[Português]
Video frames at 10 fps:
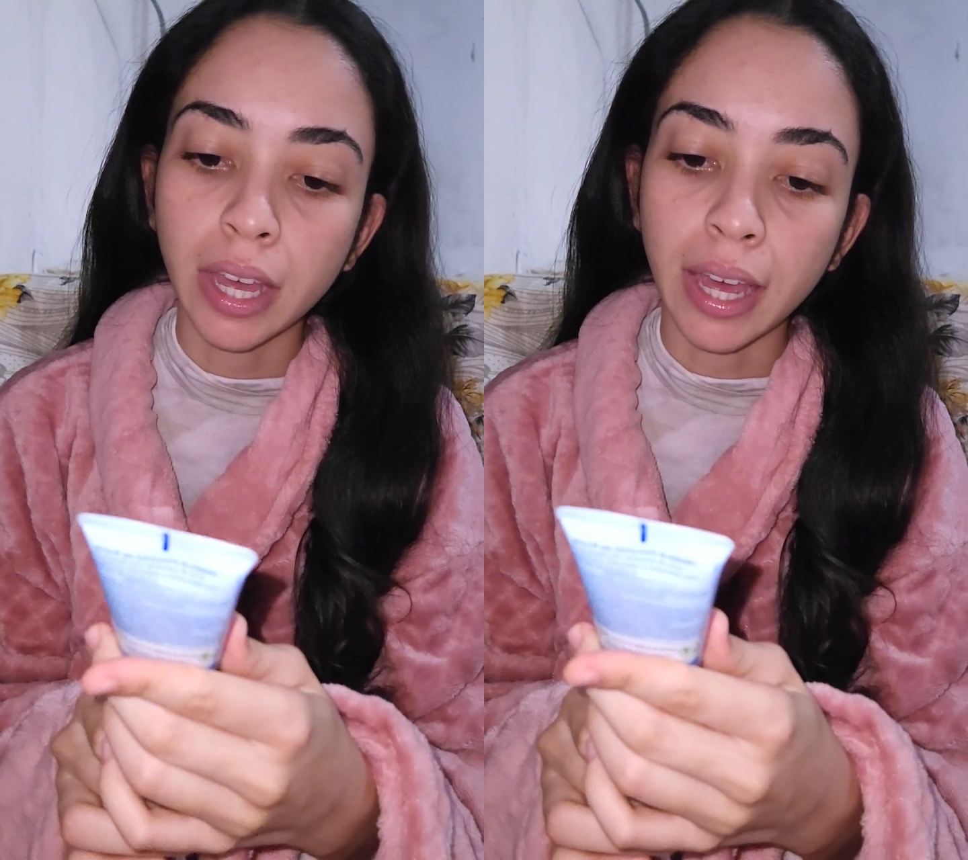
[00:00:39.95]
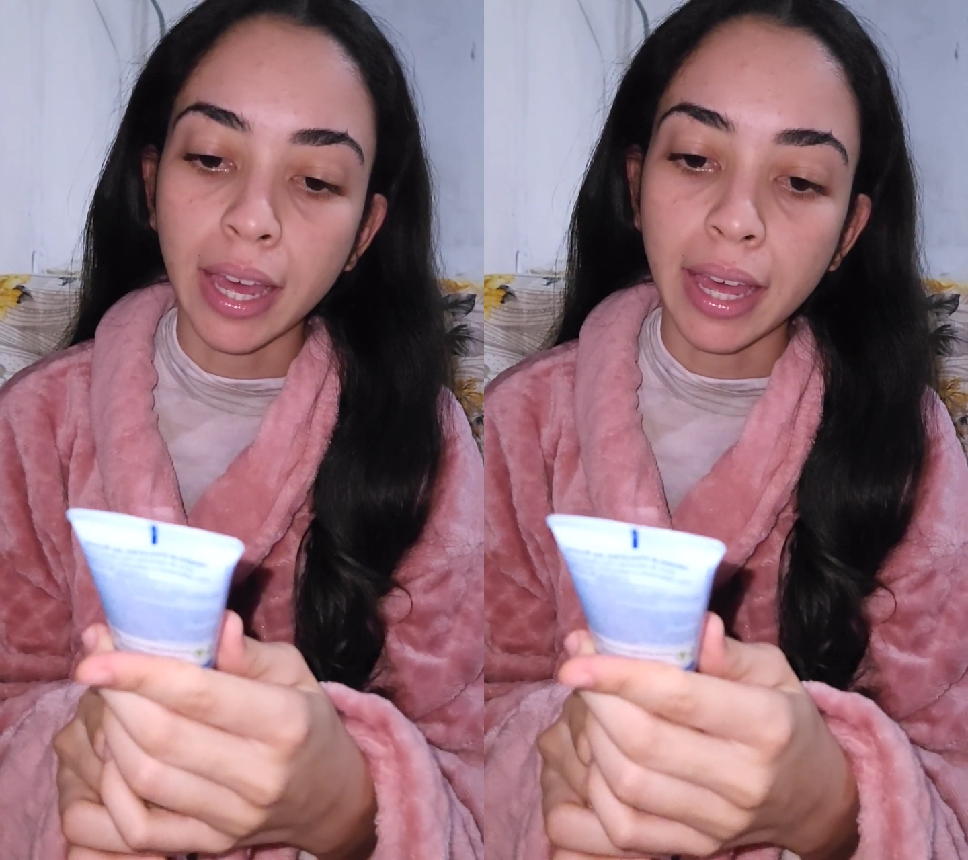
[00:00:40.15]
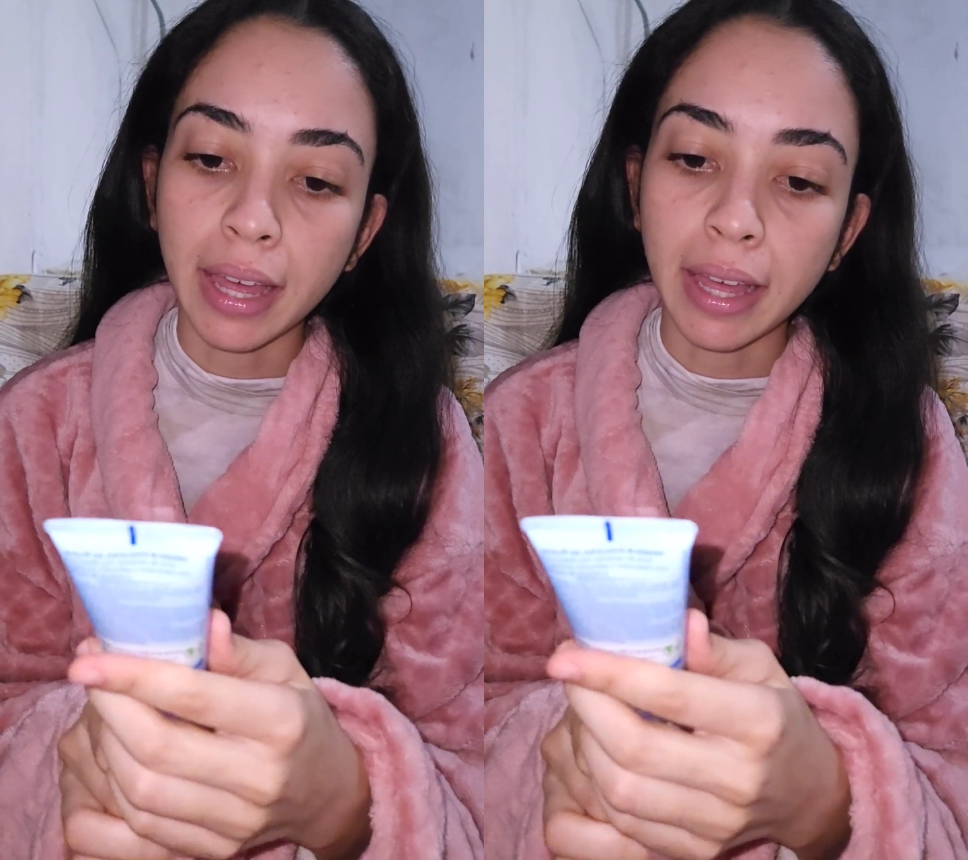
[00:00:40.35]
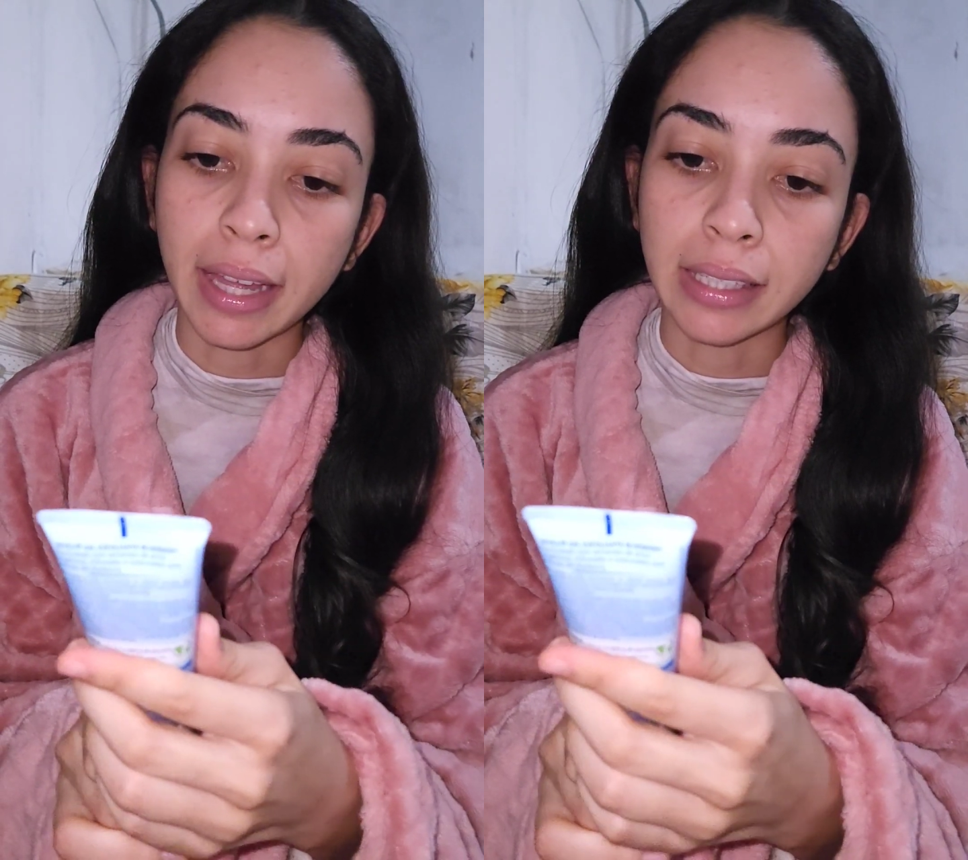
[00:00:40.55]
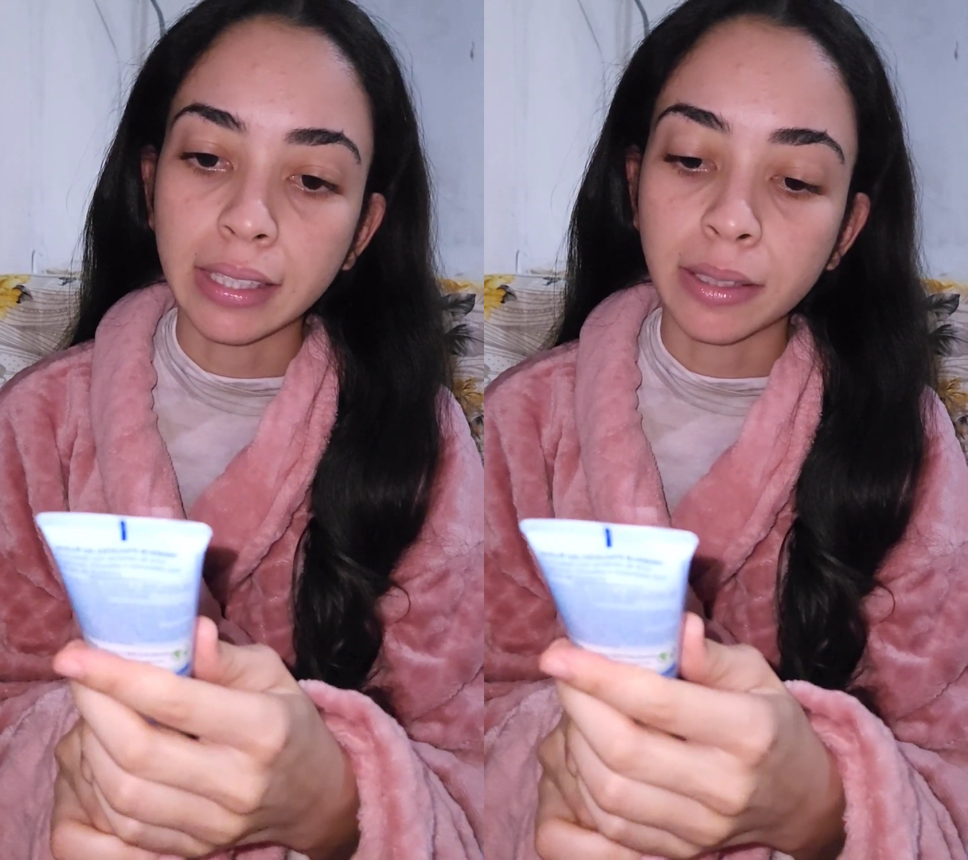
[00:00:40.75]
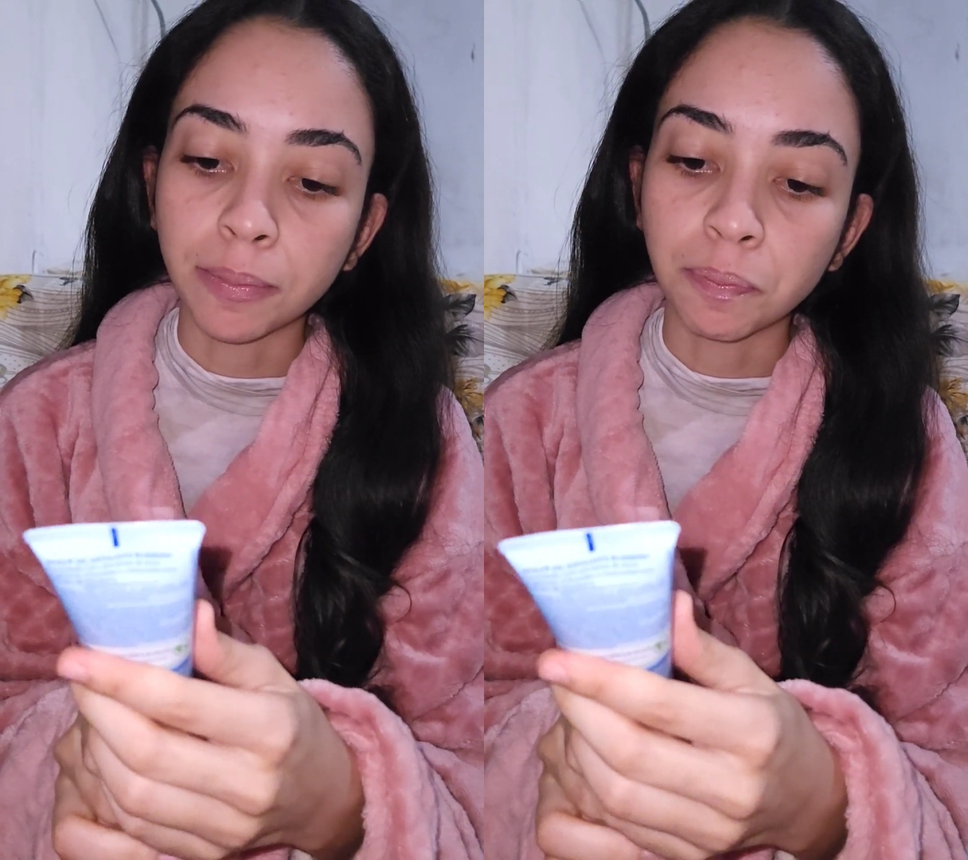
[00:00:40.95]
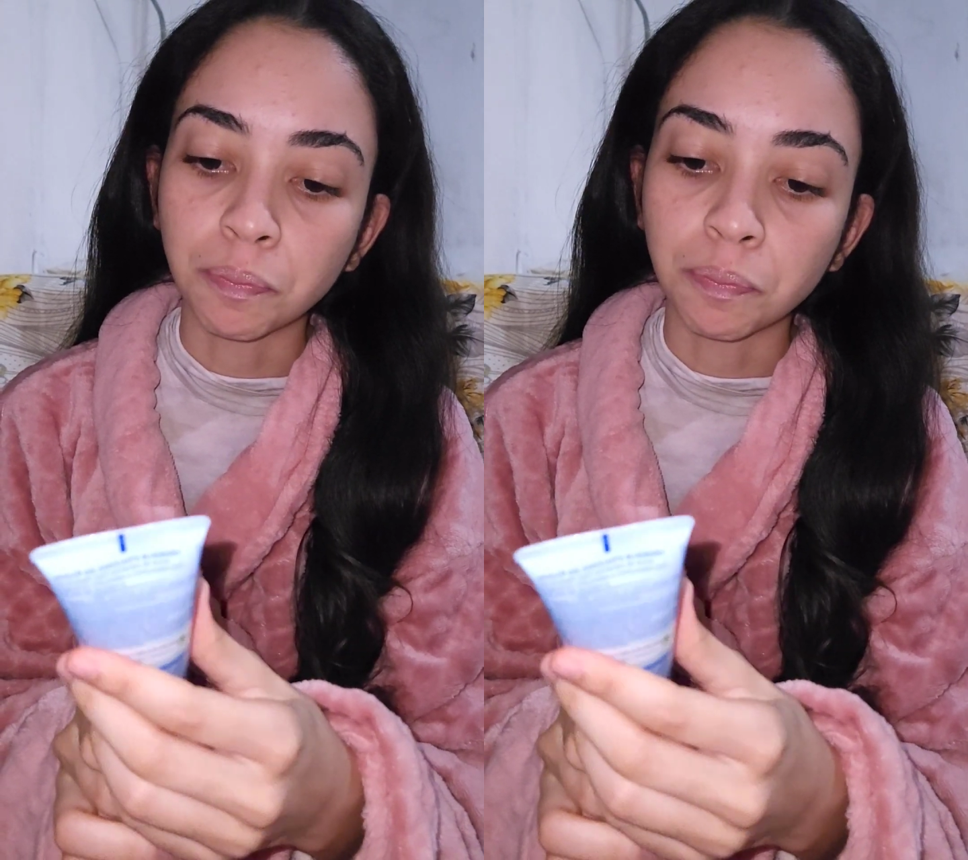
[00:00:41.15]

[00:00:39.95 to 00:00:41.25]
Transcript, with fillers: É assim,